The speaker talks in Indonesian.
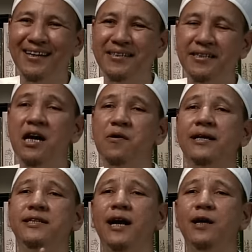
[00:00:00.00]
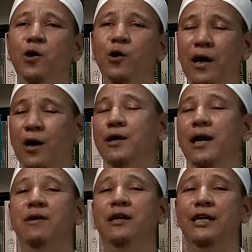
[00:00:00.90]
Jadi ya wajar toh kalau
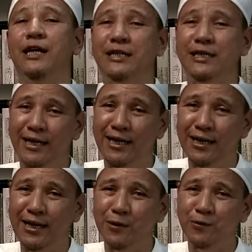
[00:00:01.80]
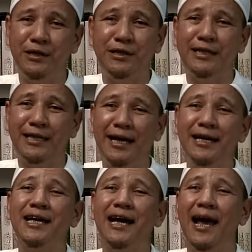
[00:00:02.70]
yang masih kecil itu dicintai,
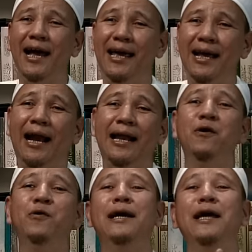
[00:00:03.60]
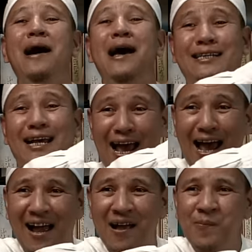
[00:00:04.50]
disayangi. Kalian udah dewasa.
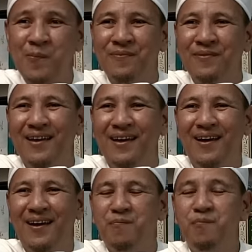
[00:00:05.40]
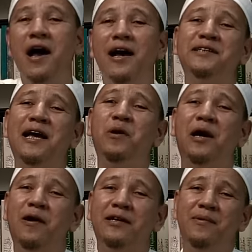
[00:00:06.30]
Mas yang udah
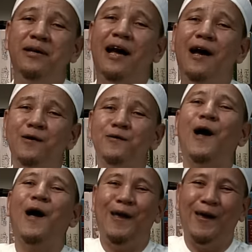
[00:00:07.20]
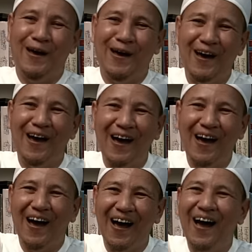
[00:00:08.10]
dewasa minta
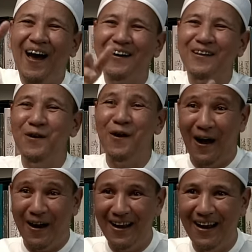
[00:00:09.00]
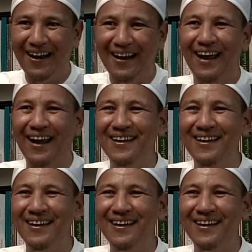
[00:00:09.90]
sayang itu ya gak ada lah kan ya.